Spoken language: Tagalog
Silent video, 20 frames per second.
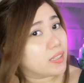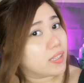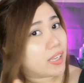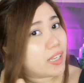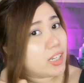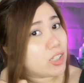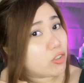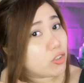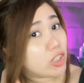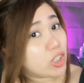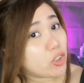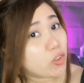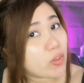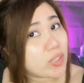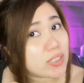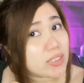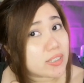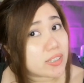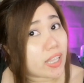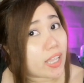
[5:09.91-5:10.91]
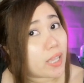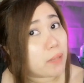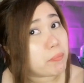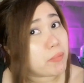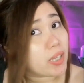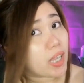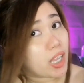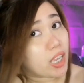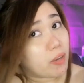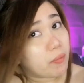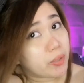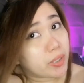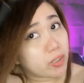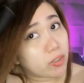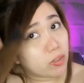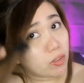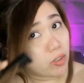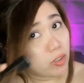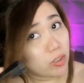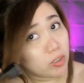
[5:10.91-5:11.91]
Ganito din yung step na gagawin
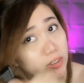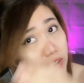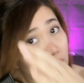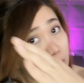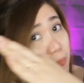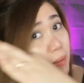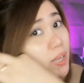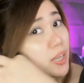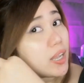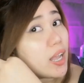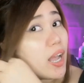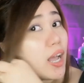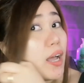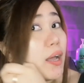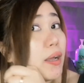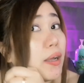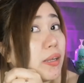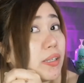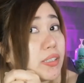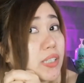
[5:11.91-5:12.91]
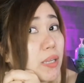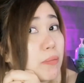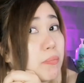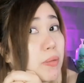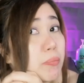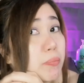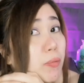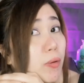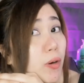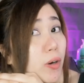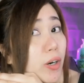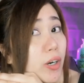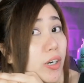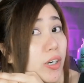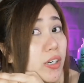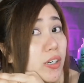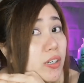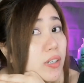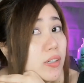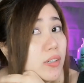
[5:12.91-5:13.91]
ko. Same, uh, same
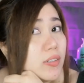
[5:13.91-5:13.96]
before.